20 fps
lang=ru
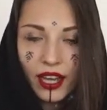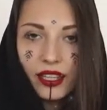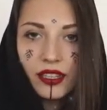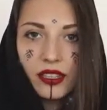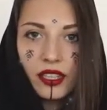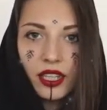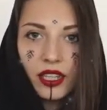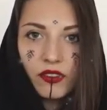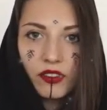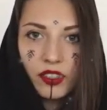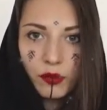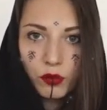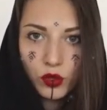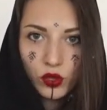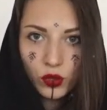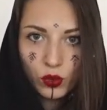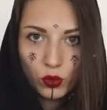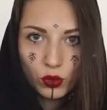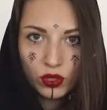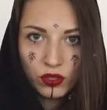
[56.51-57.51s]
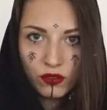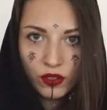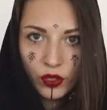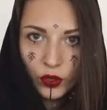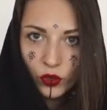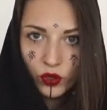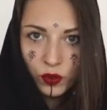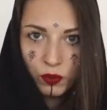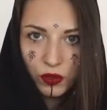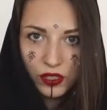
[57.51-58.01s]
о древнем искусстве
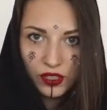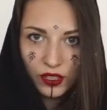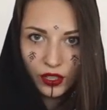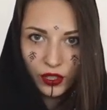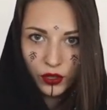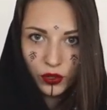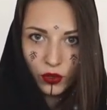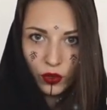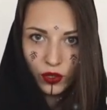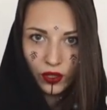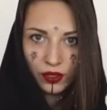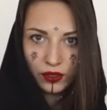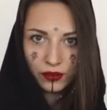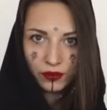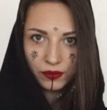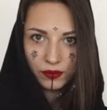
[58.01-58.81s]
росписи хной,